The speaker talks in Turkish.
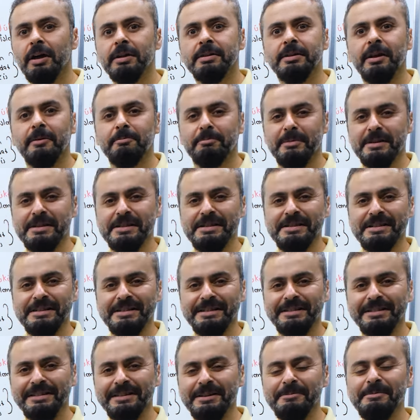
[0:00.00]

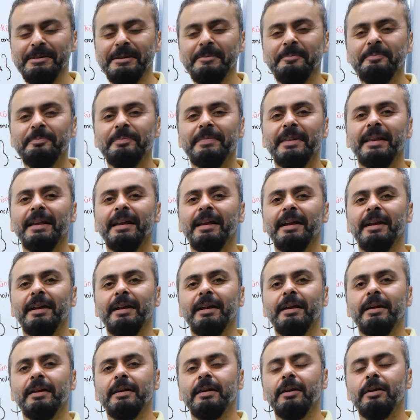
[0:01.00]
atanmasıdır. Değil mi?
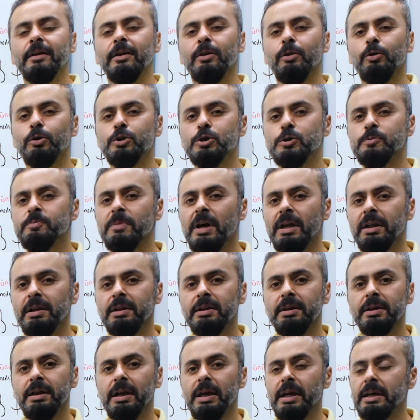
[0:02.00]

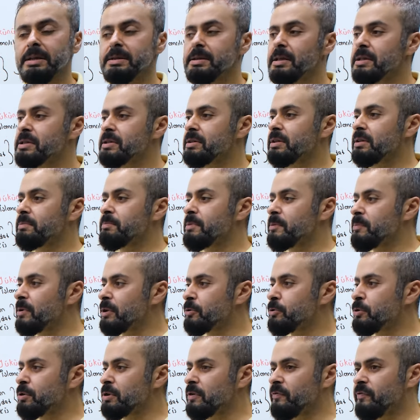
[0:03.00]
Osmanlı eks aşkının bir
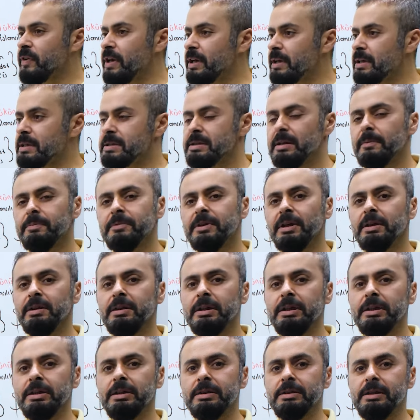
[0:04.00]
bakıyor ki fake hesaptan
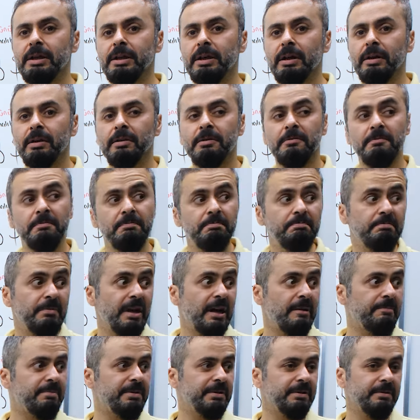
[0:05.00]
İngiltere,
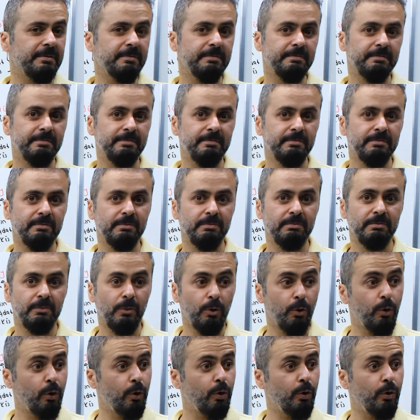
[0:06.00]
map,
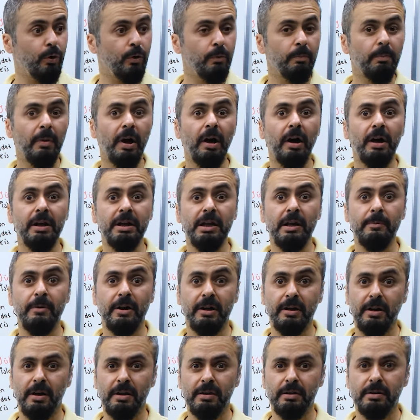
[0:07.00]
o Maliye
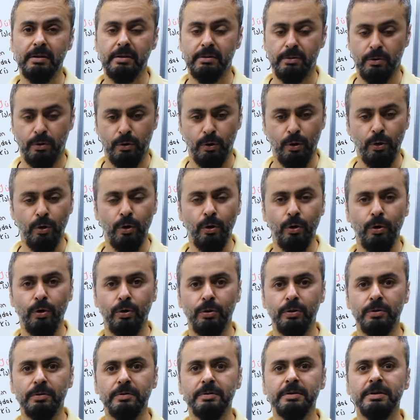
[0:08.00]
Bakanlığı.
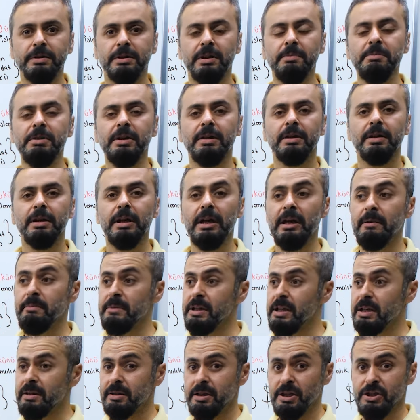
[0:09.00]
O değil mi?
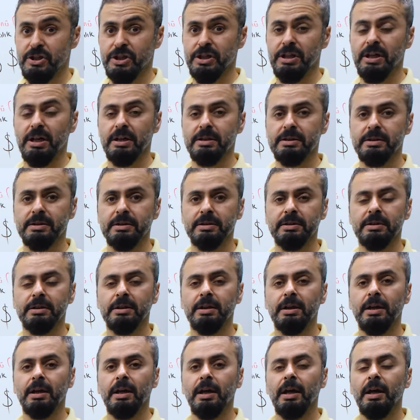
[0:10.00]
Emniyet Teşkilatı.
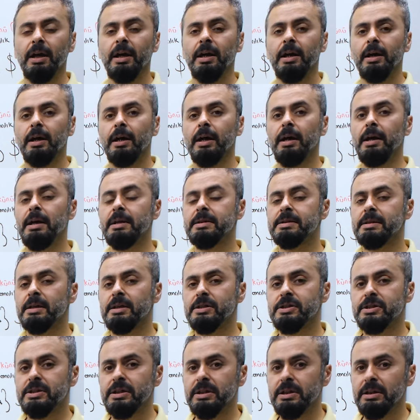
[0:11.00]
Ex
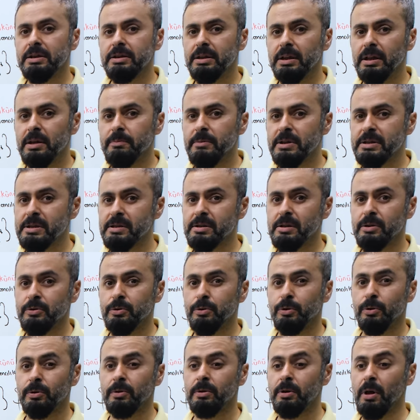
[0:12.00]
aşkı İngiltere'ye mesaj
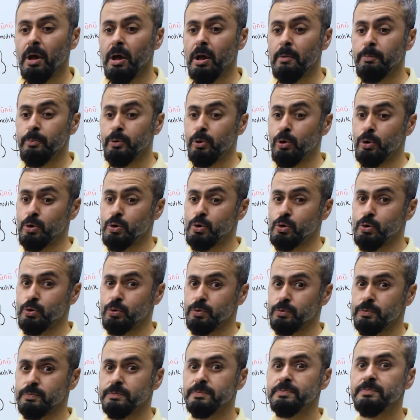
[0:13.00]
atıyor. Ne
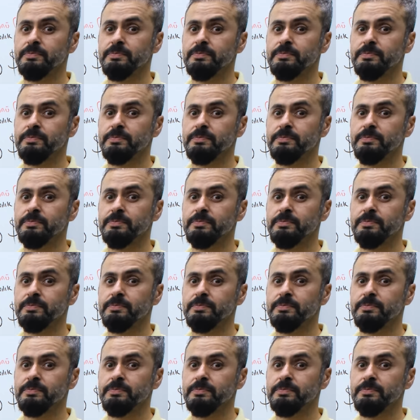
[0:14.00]
yapıyorsun?